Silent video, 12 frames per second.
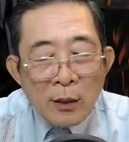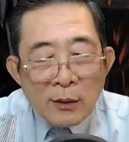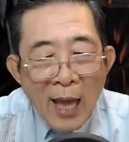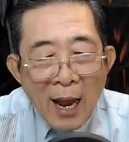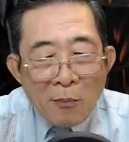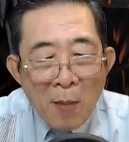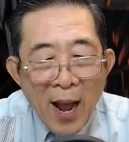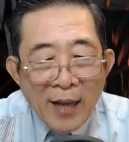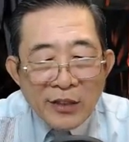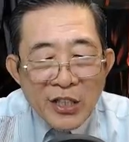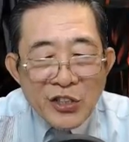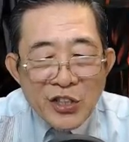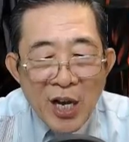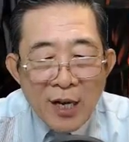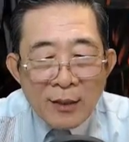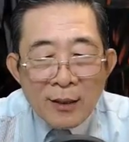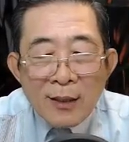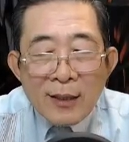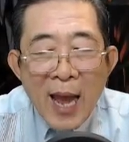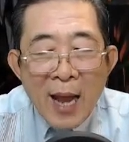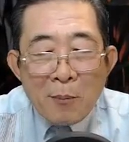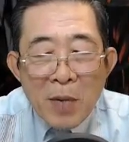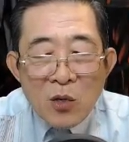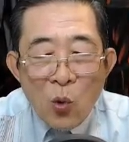Thác Bạc Thiết Sơn
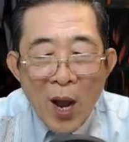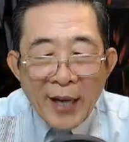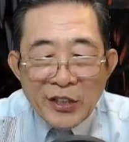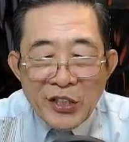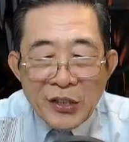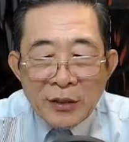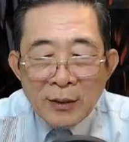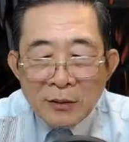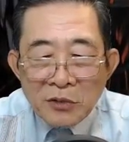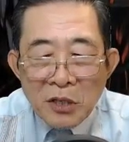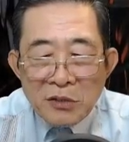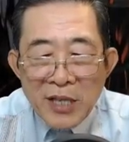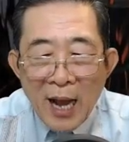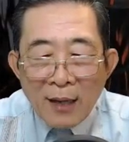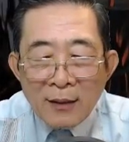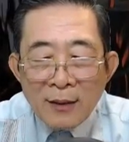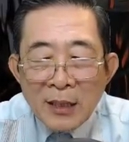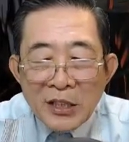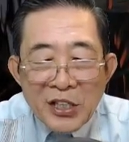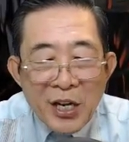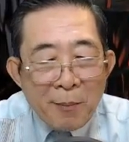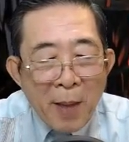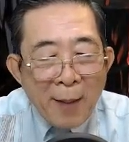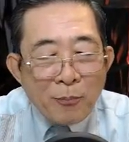đang bên ngoài trướng, tức giận, rìa
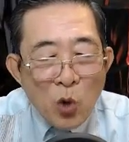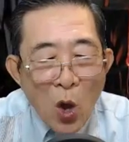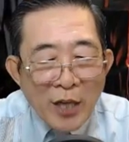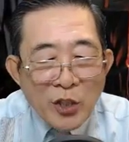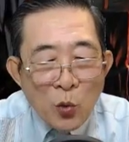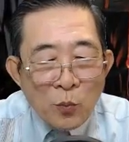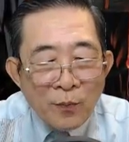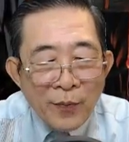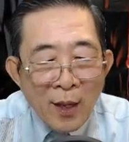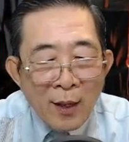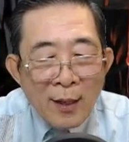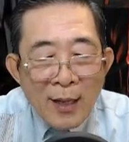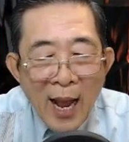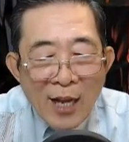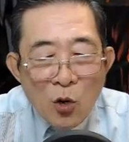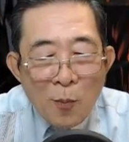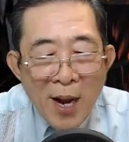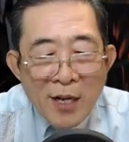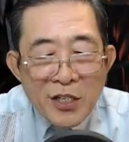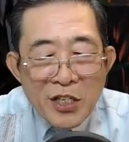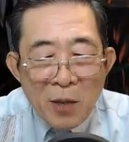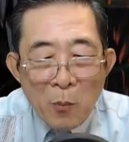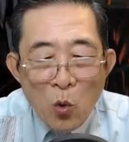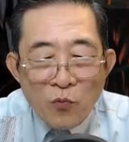mép loạn rung. Hai con mắt như
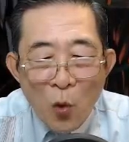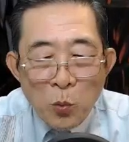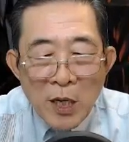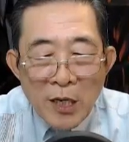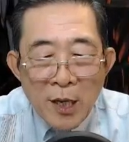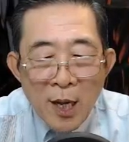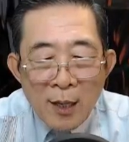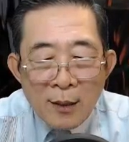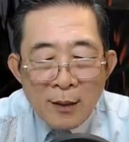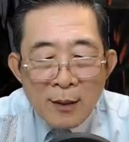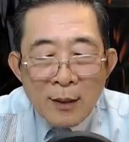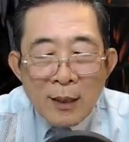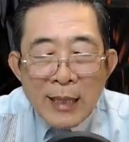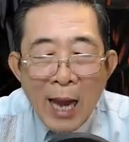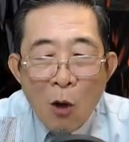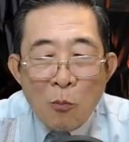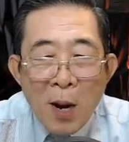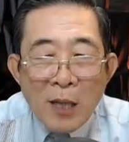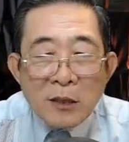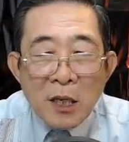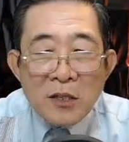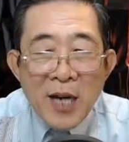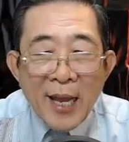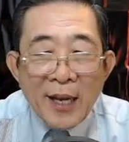là muốn phun lửa. Lão bất
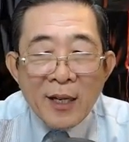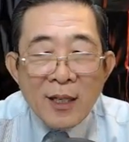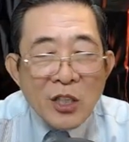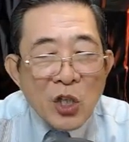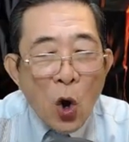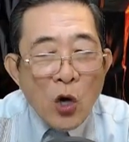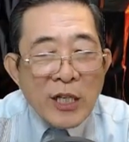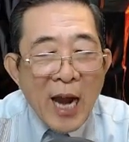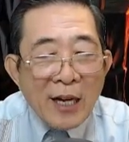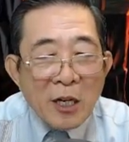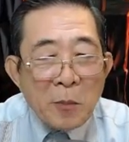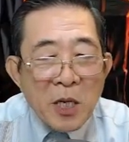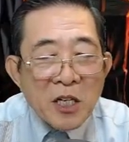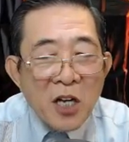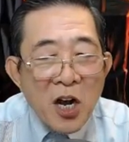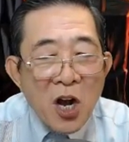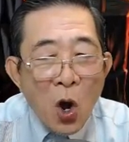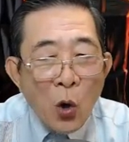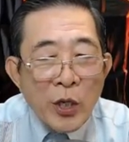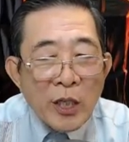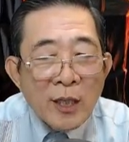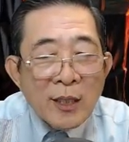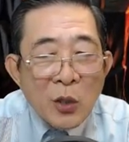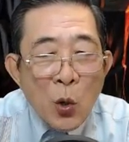tử này rõ ràng là mượn cơ hội
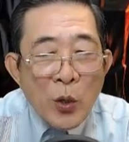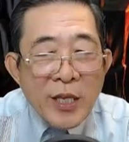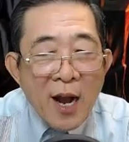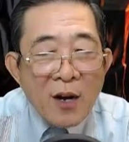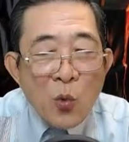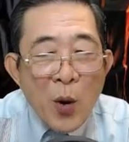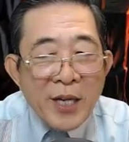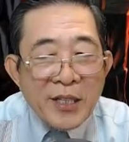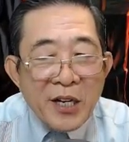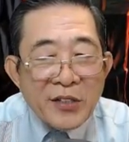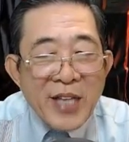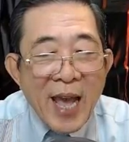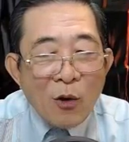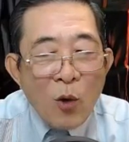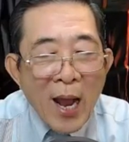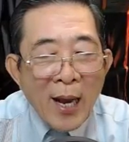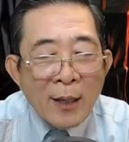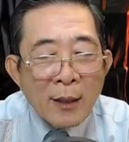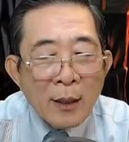đùa giỡn quê nữ nhà của hắn.